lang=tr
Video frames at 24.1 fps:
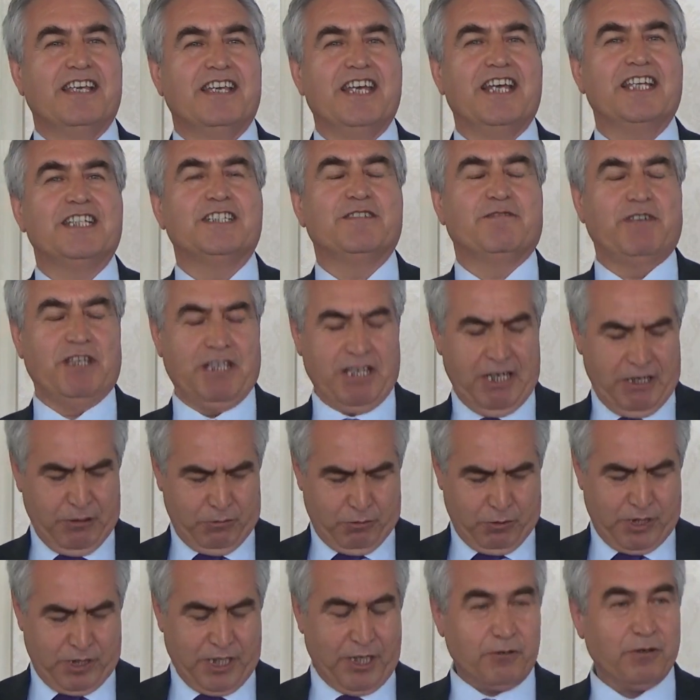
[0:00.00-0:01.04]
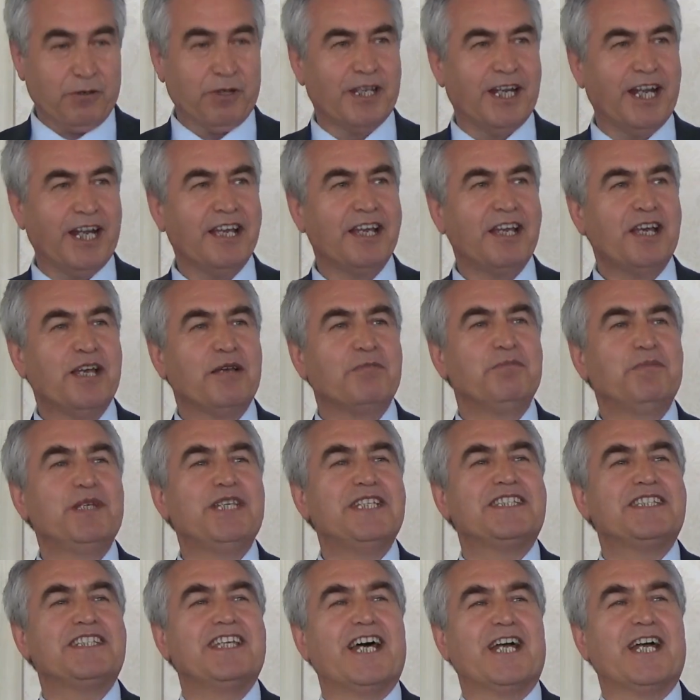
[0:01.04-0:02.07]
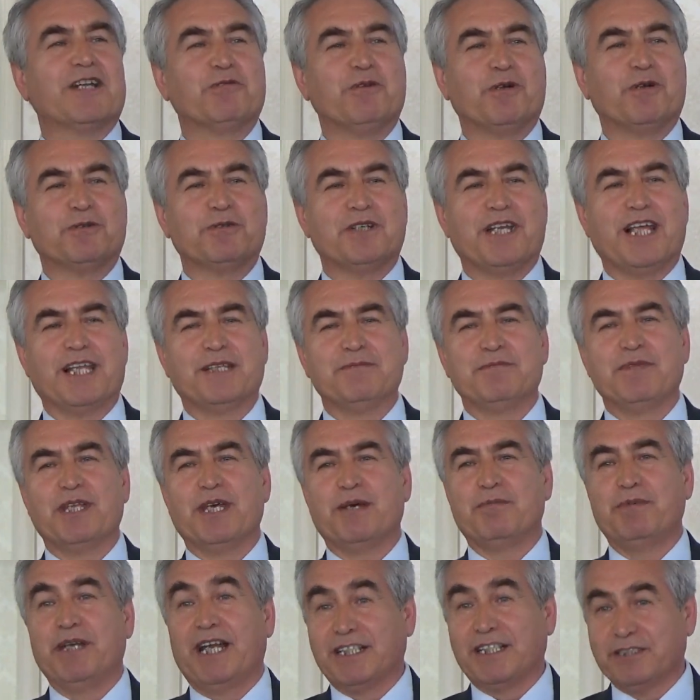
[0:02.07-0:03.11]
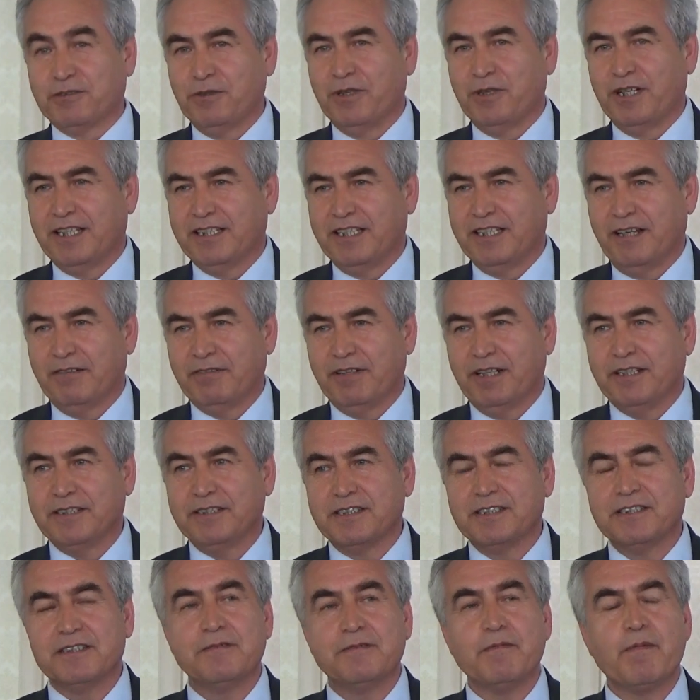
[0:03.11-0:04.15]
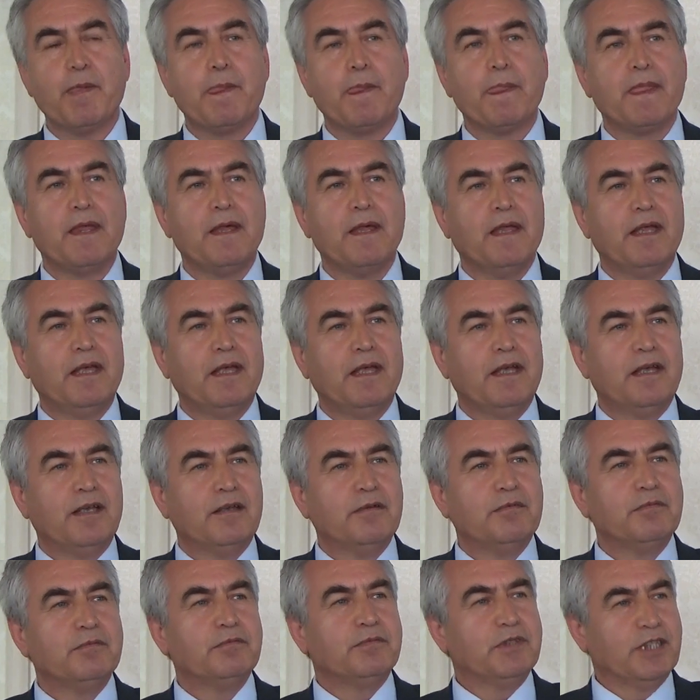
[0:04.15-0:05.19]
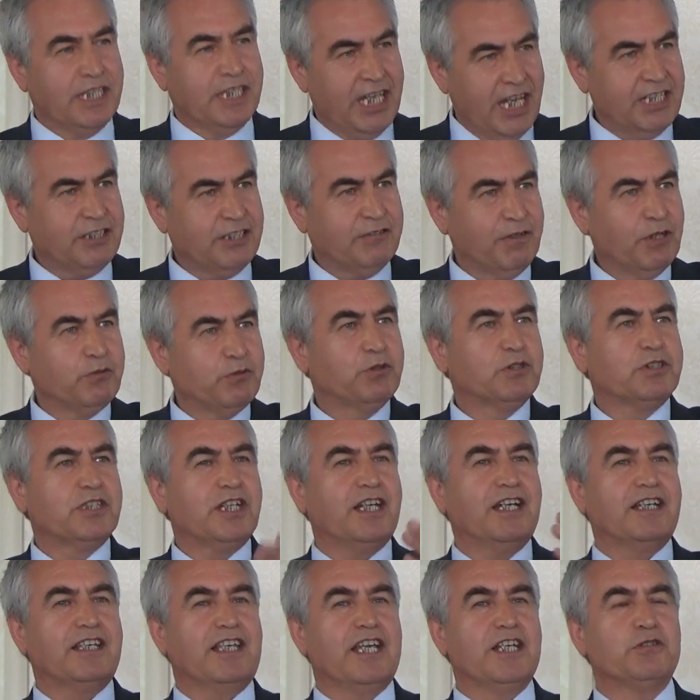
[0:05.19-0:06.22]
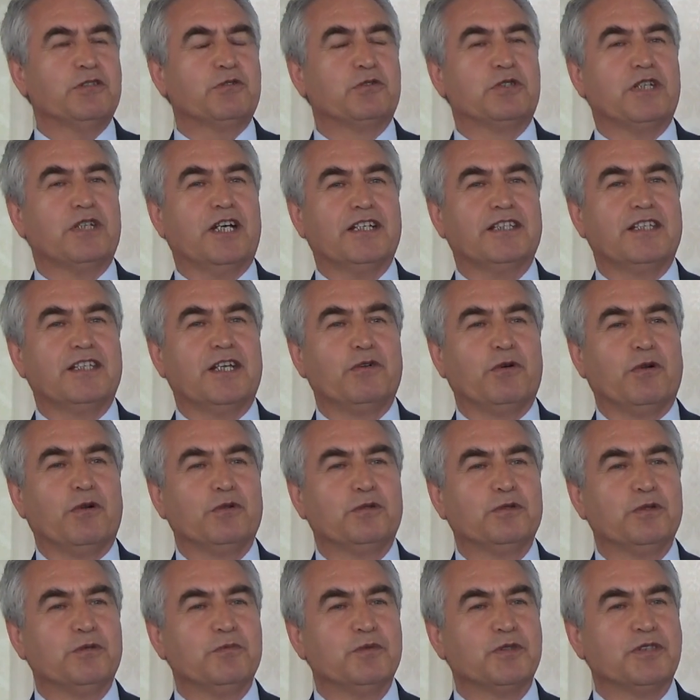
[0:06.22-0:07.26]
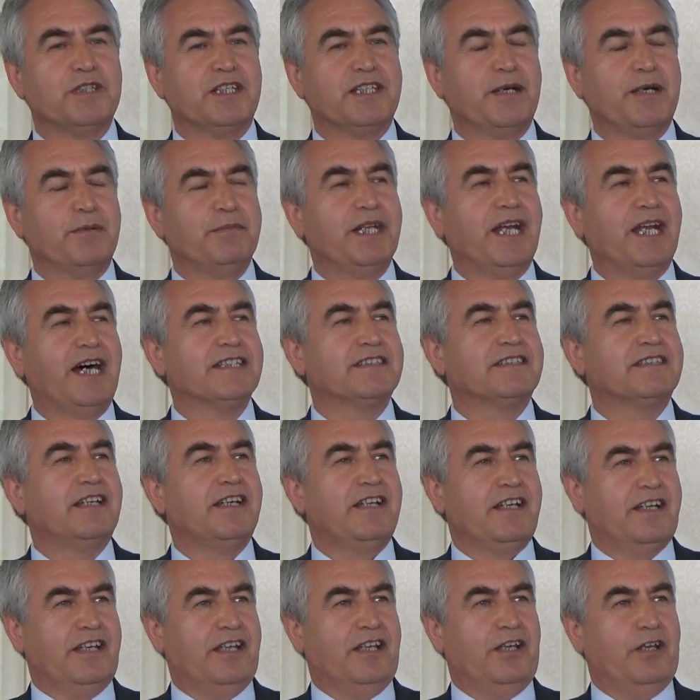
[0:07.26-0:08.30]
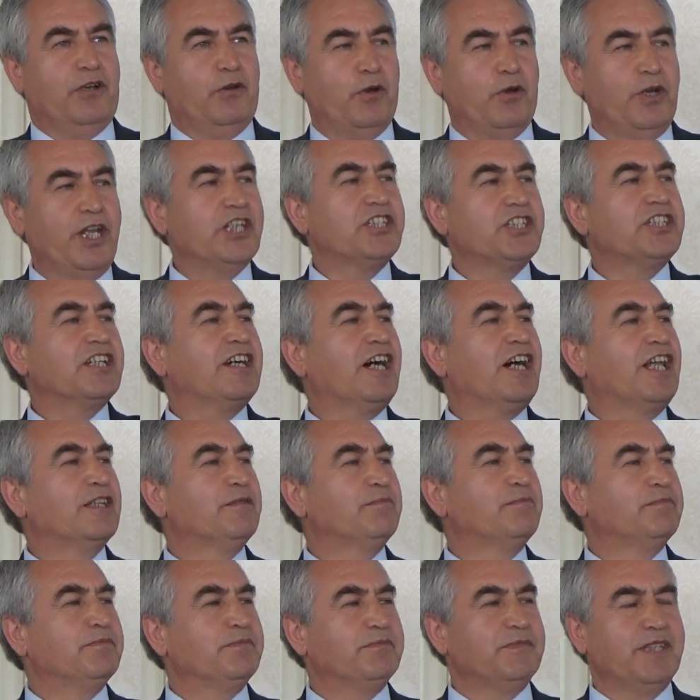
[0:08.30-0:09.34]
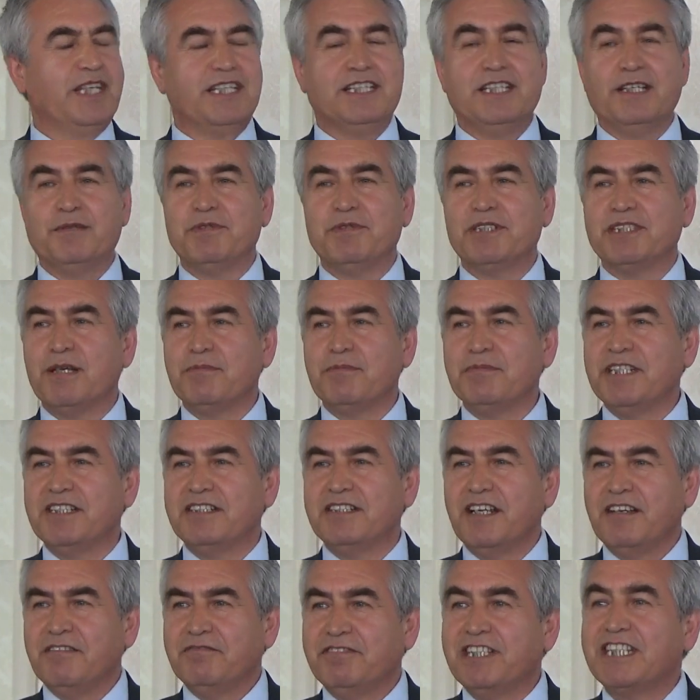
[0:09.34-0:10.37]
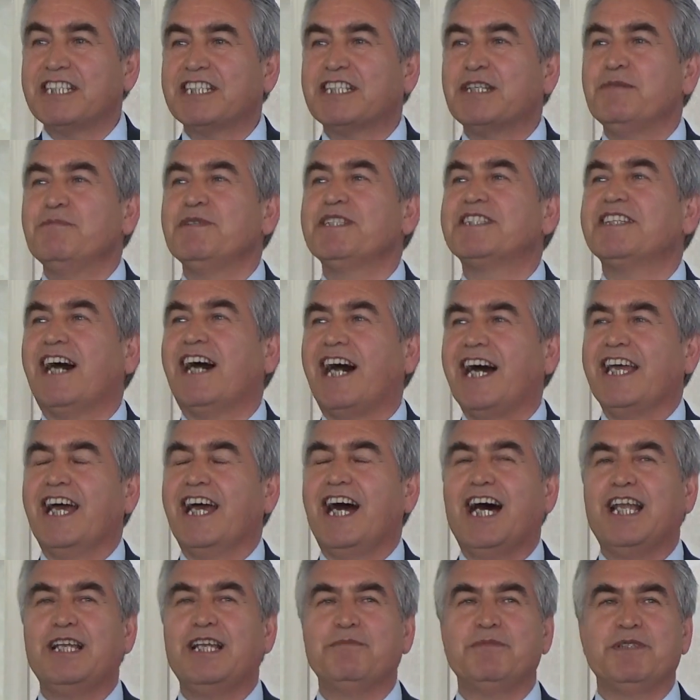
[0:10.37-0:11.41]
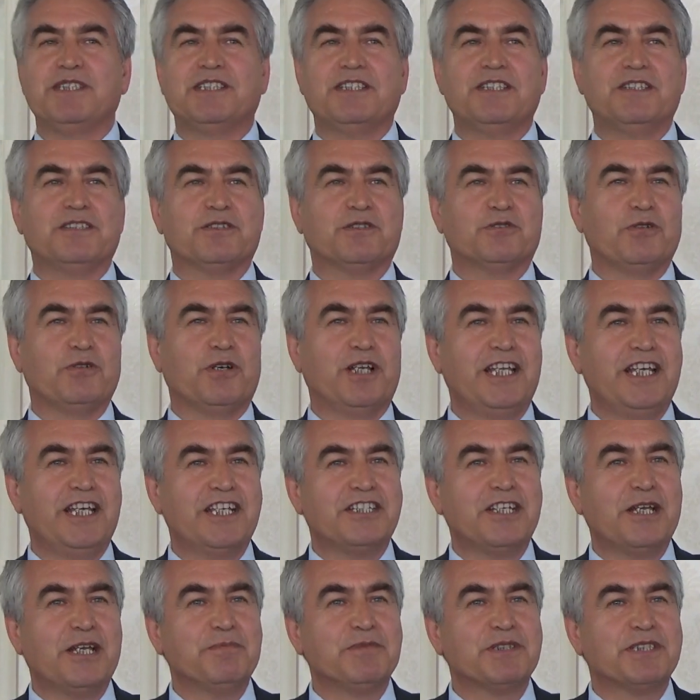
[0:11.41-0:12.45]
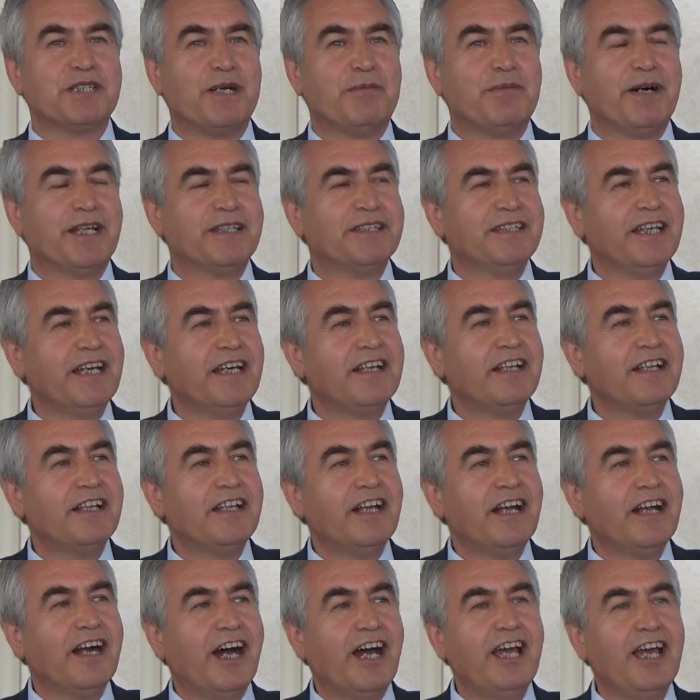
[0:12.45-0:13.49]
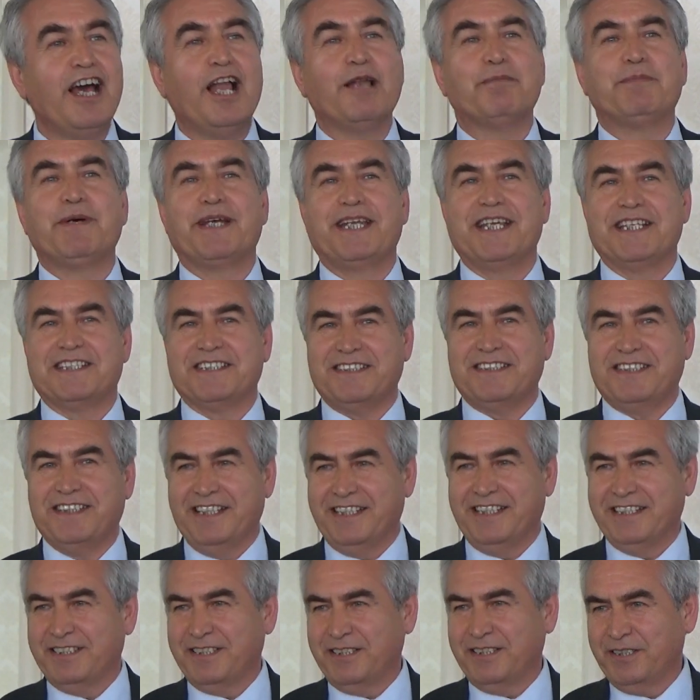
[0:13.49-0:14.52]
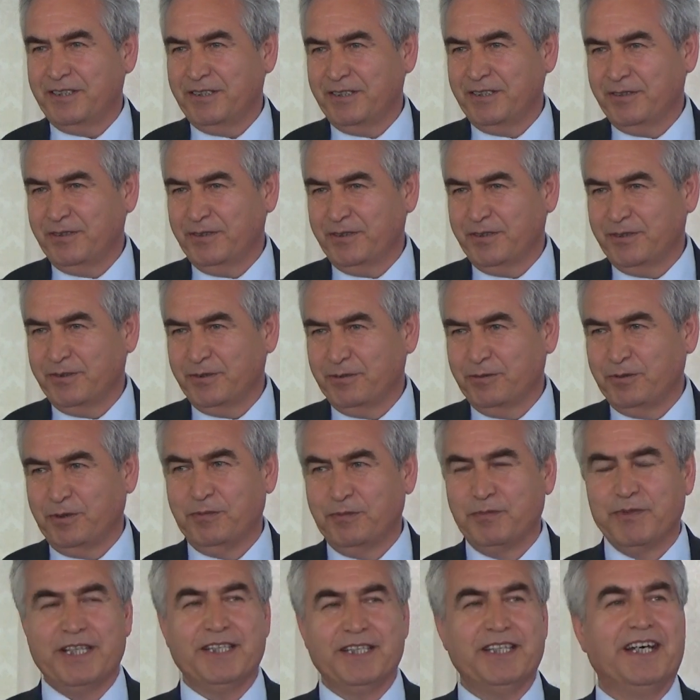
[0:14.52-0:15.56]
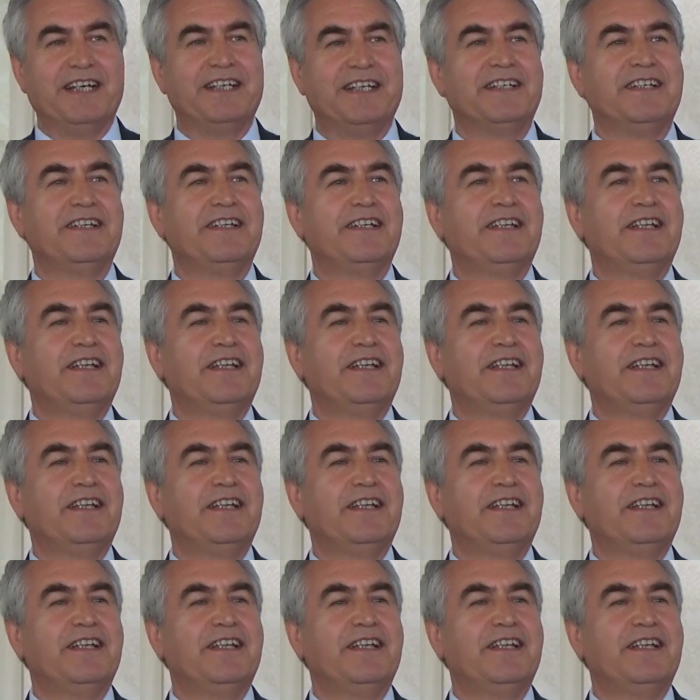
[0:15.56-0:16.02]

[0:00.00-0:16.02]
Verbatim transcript: Genç ve yeni kuşak olarak biz yer dolduralım diye biraz da öyle davranırız genç ve kuşa, genç kuşaktan olduğumuzda da biraz öne çıkalım dediğimizde bir fikrimizi, hayalimizi söyleyeceğimiz zaman da hayalperest deriz o durumda da.